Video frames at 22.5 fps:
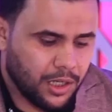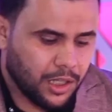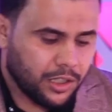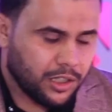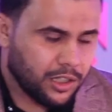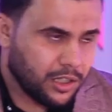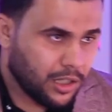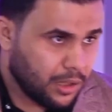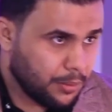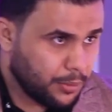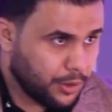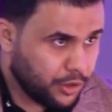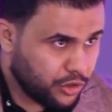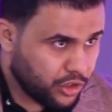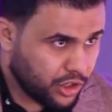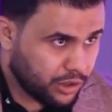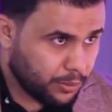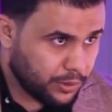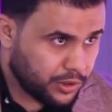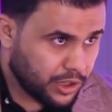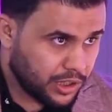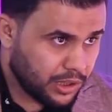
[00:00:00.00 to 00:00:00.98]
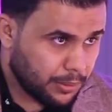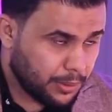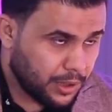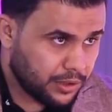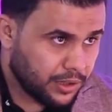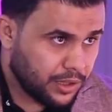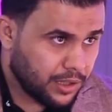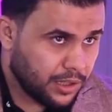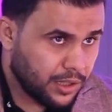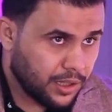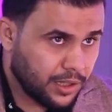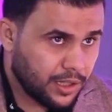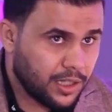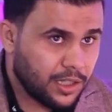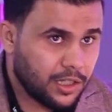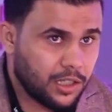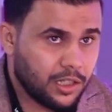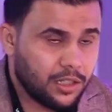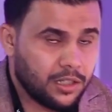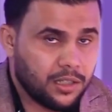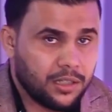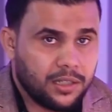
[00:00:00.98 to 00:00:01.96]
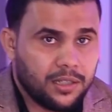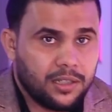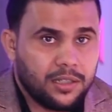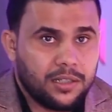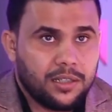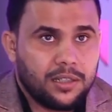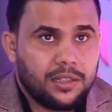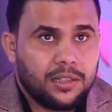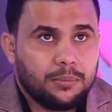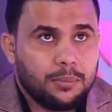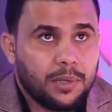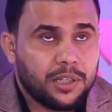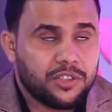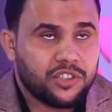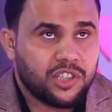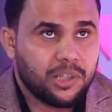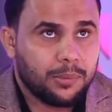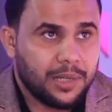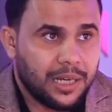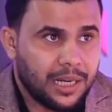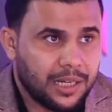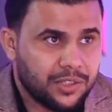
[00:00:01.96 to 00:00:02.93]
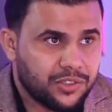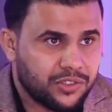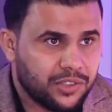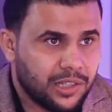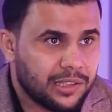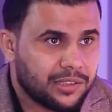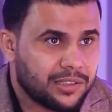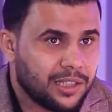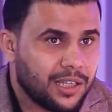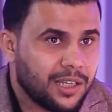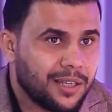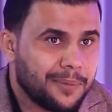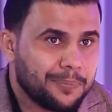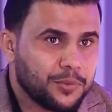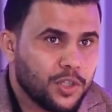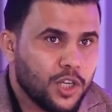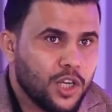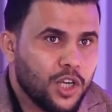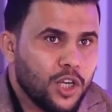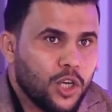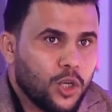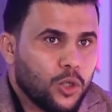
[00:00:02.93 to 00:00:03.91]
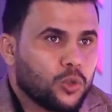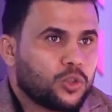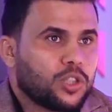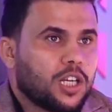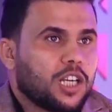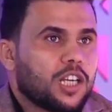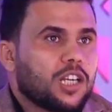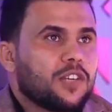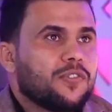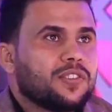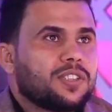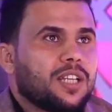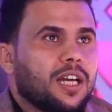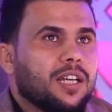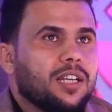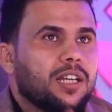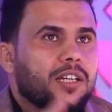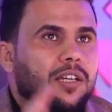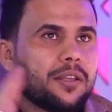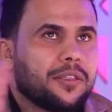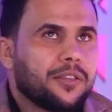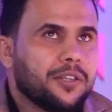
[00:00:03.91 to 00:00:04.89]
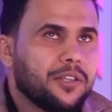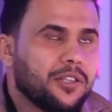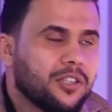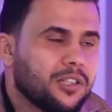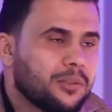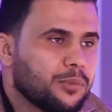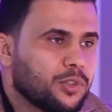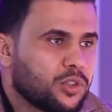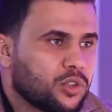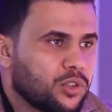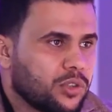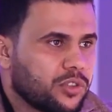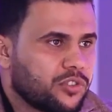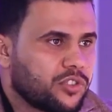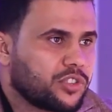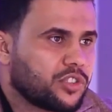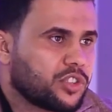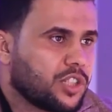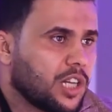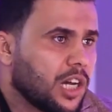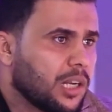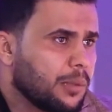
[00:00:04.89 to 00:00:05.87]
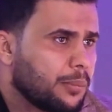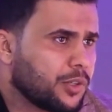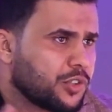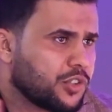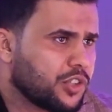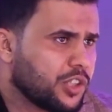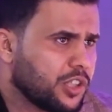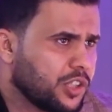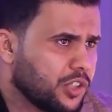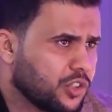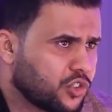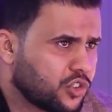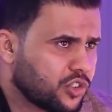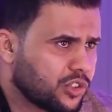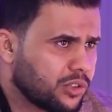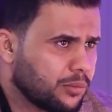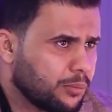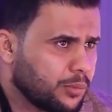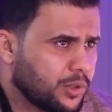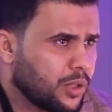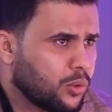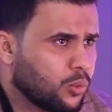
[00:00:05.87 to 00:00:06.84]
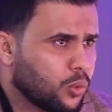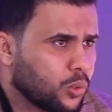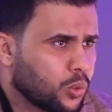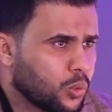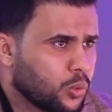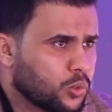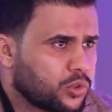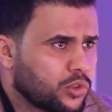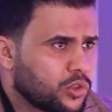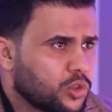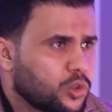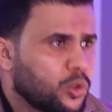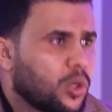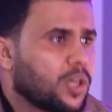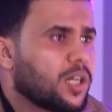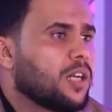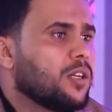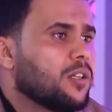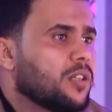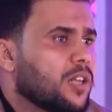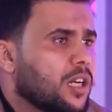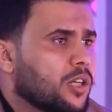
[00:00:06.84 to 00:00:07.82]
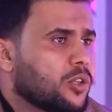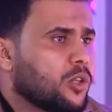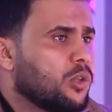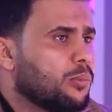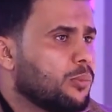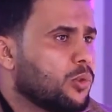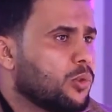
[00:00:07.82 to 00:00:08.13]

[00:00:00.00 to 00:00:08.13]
لكن انا من جيت منتدى بلاد النهرين المكسب اللي حصلته انه تعرفت على كثير من ش... كان مزيج من الورود شعراء العراق كلهم